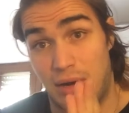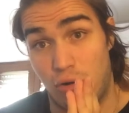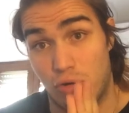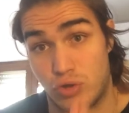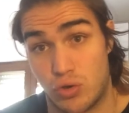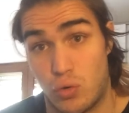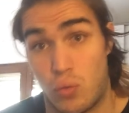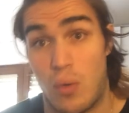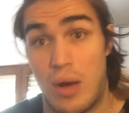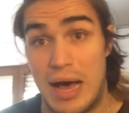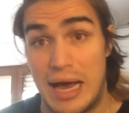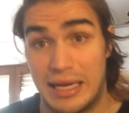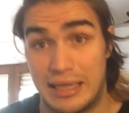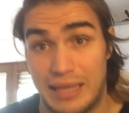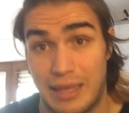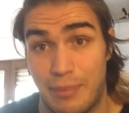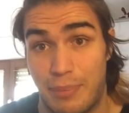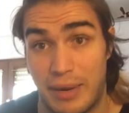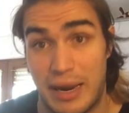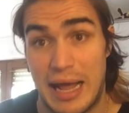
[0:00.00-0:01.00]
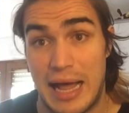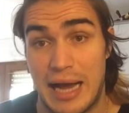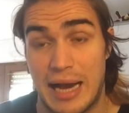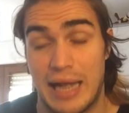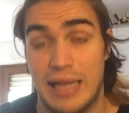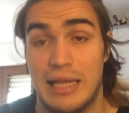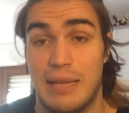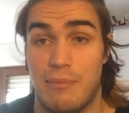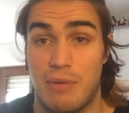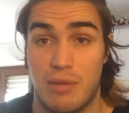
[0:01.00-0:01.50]
lo Squarta
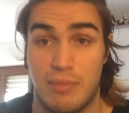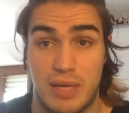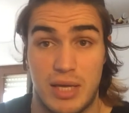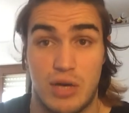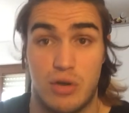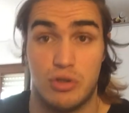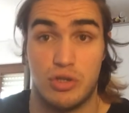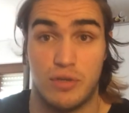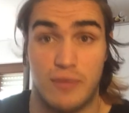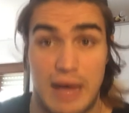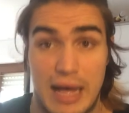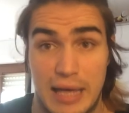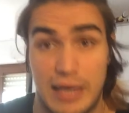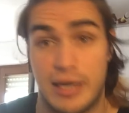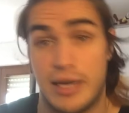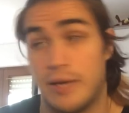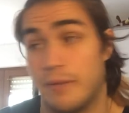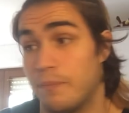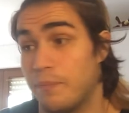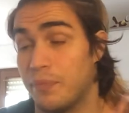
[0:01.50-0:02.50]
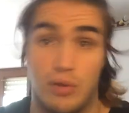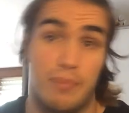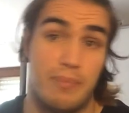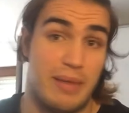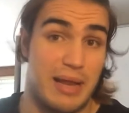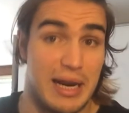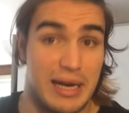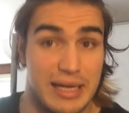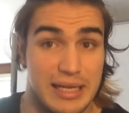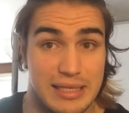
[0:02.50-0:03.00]
Praga del mio amico Giovanni.
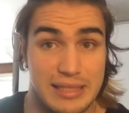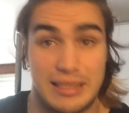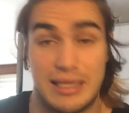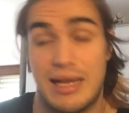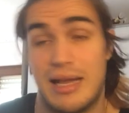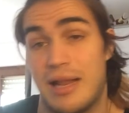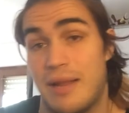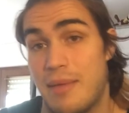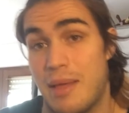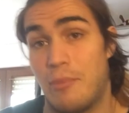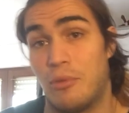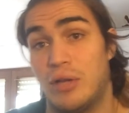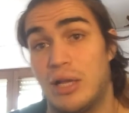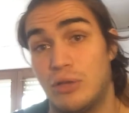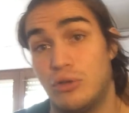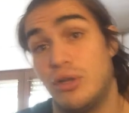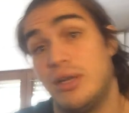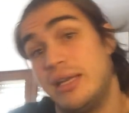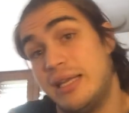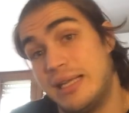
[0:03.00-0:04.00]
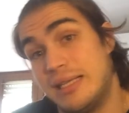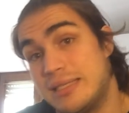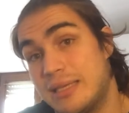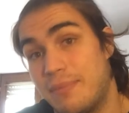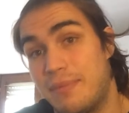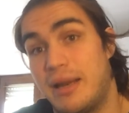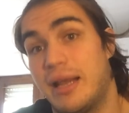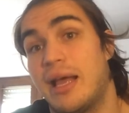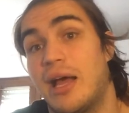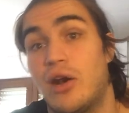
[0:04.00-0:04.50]
Milanista, gli abbiamo dato il Nizza
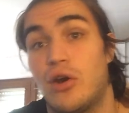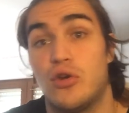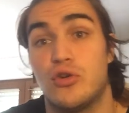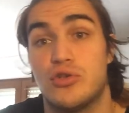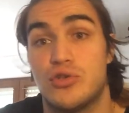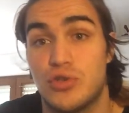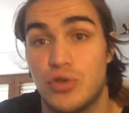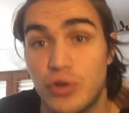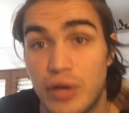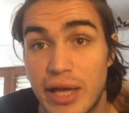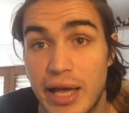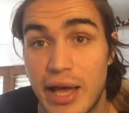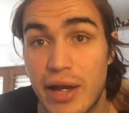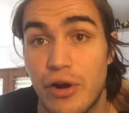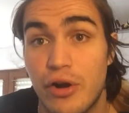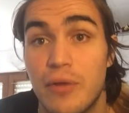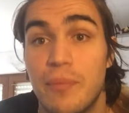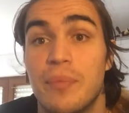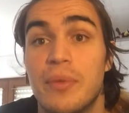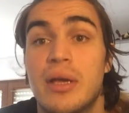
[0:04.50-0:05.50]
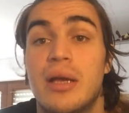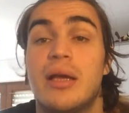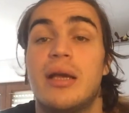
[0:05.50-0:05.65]
perché è rosso-nero.